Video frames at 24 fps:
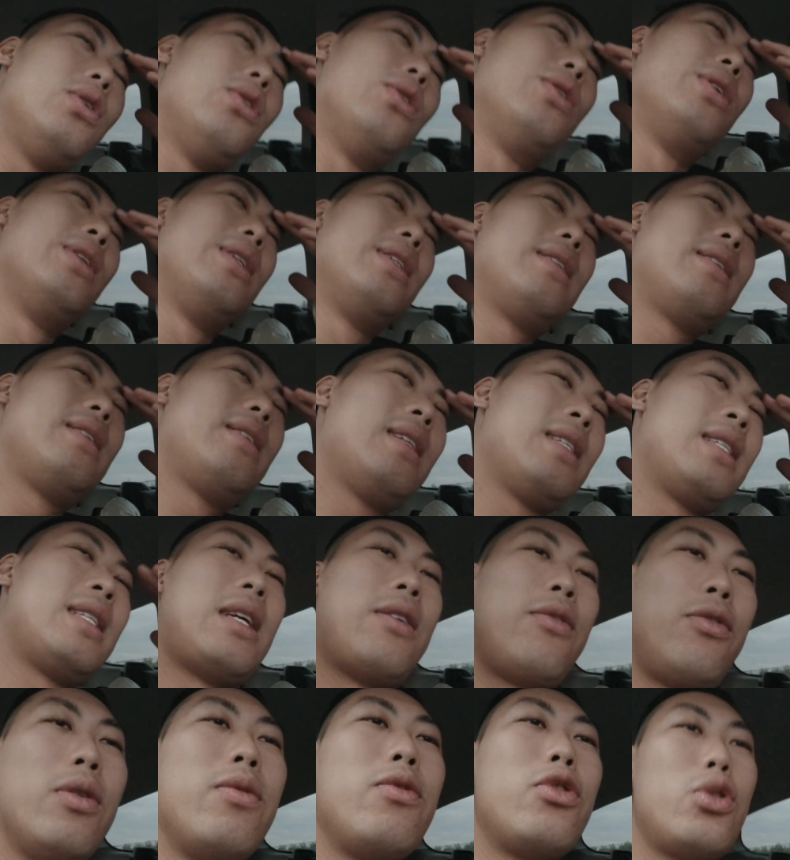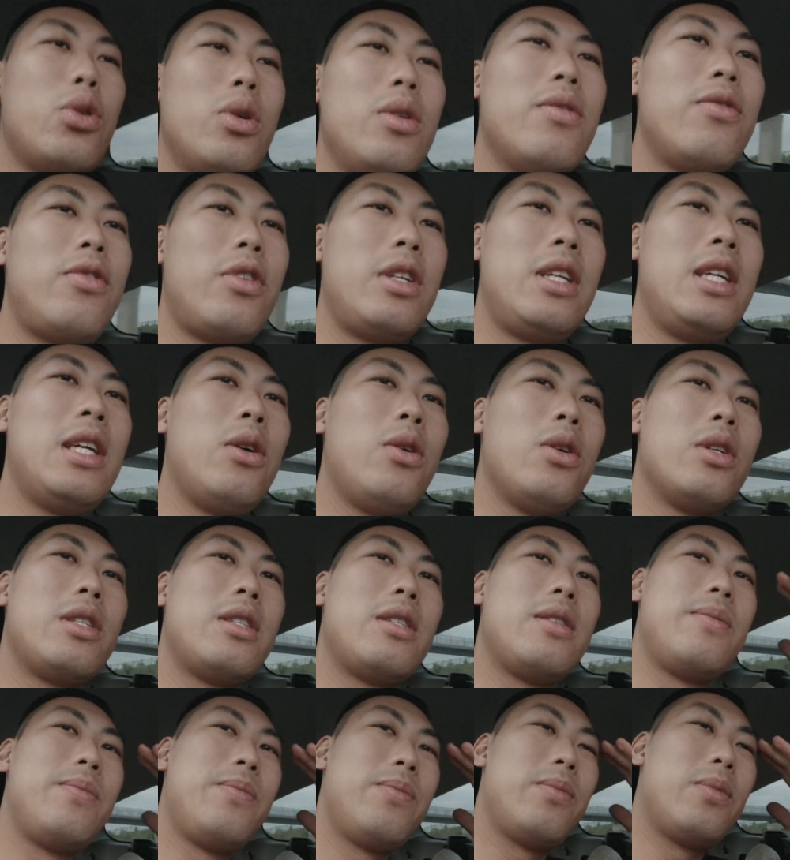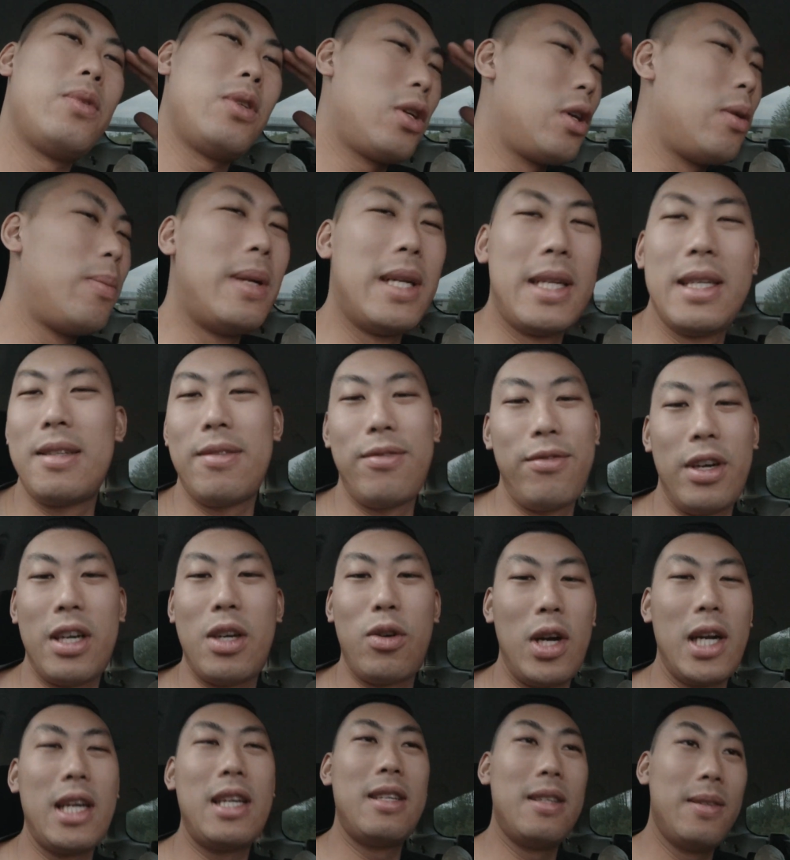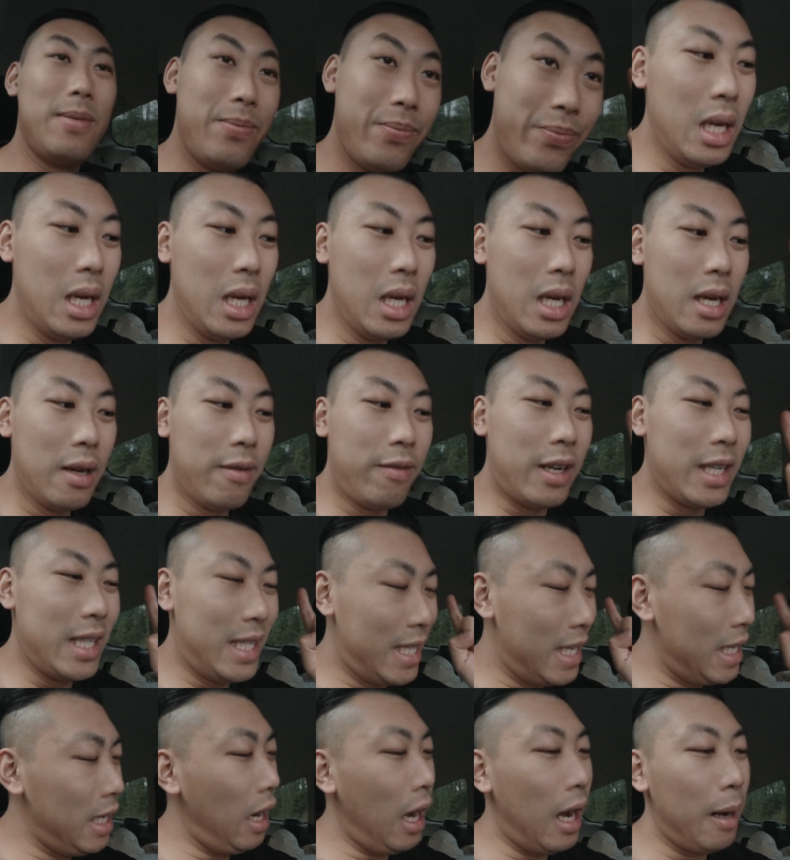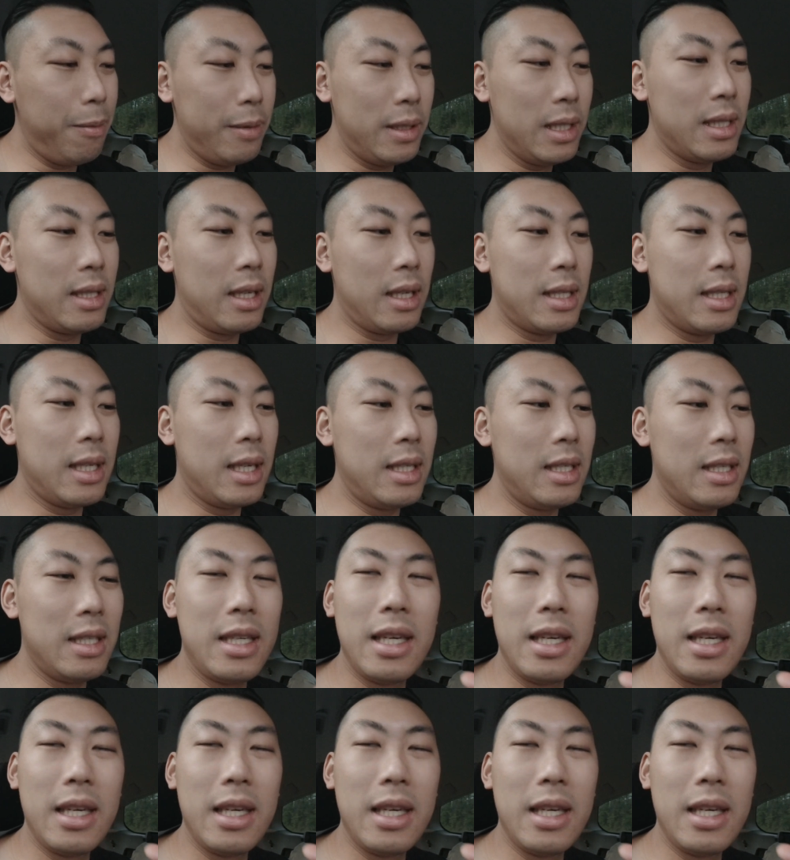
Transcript: Und das ist halt fünf Stunden von hier aus. Also komplett vercrackt. Weil jeder abgesagt hat.